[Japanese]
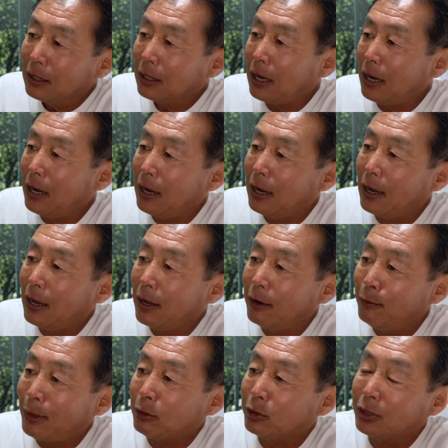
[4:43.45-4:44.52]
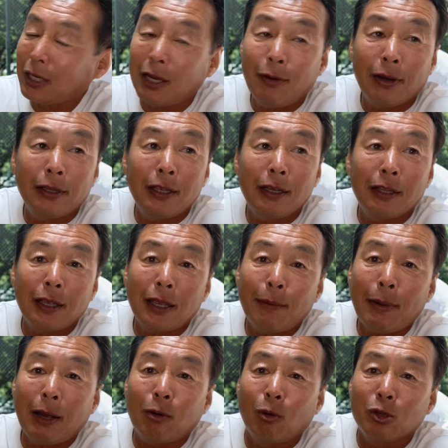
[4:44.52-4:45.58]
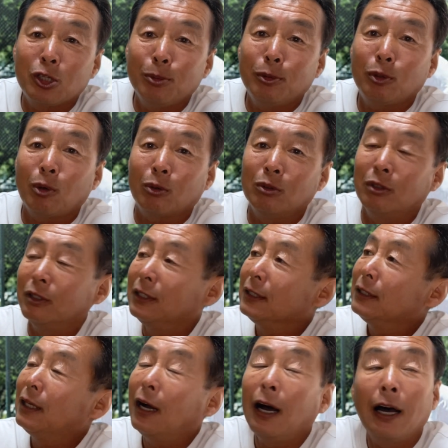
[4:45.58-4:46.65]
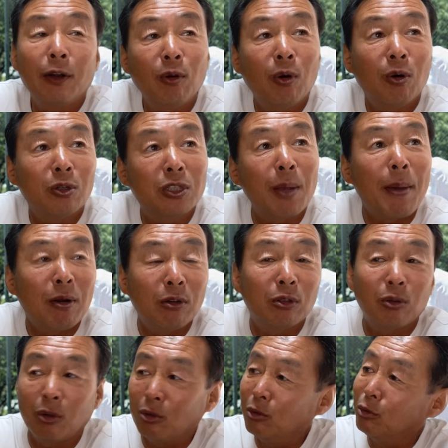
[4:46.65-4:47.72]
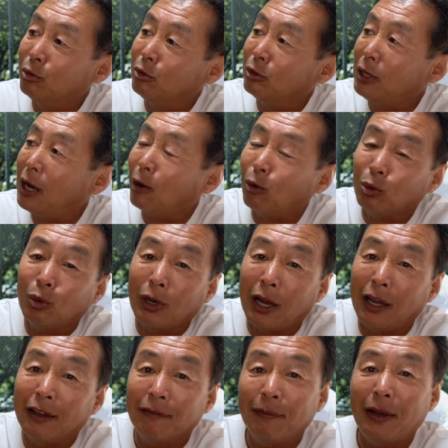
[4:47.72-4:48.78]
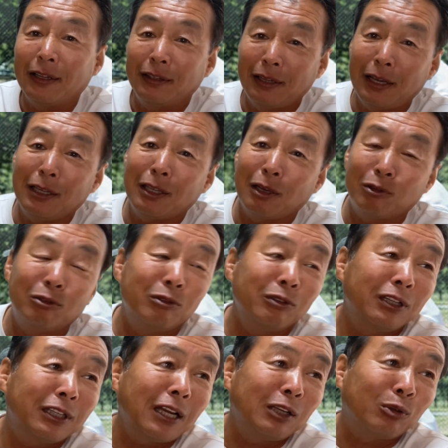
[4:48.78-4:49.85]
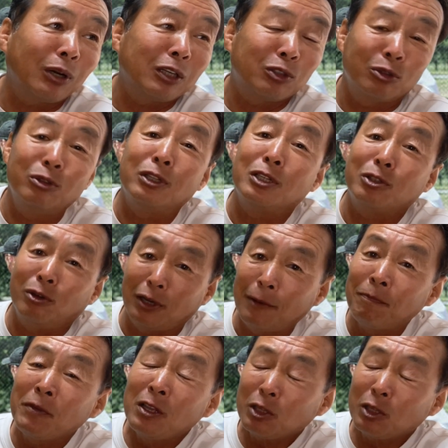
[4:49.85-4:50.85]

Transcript: えー、うまく使い分けていけば、こう、しぶとく、あの、攻めるというふうなことが、まあ、できてきたりとかするんですよね。